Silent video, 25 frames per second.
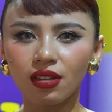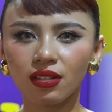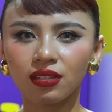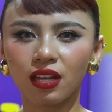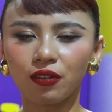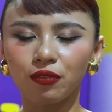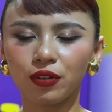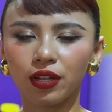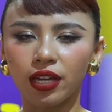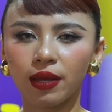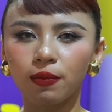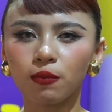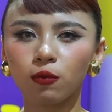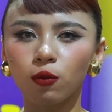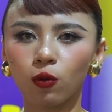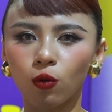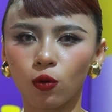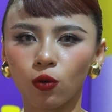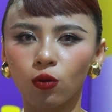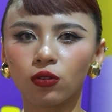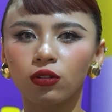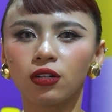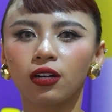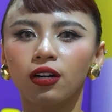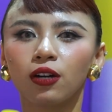tại vì em
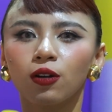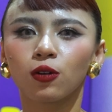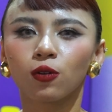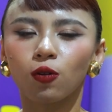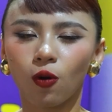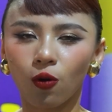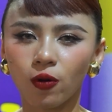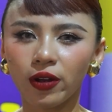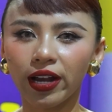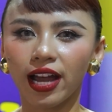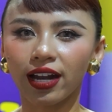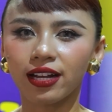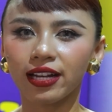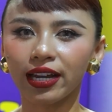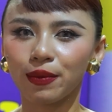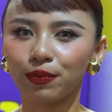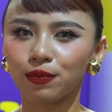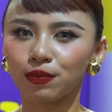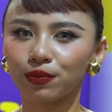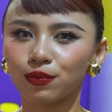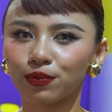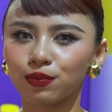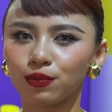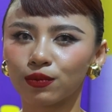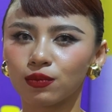luôn cố gắng
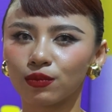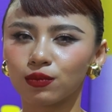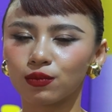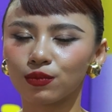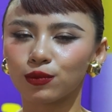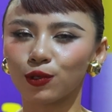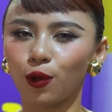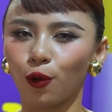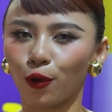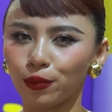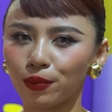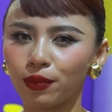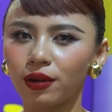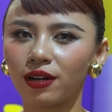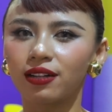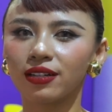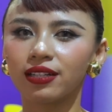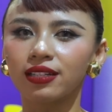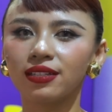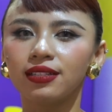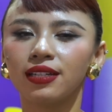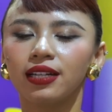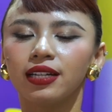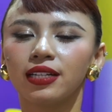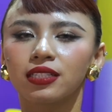em đổi mới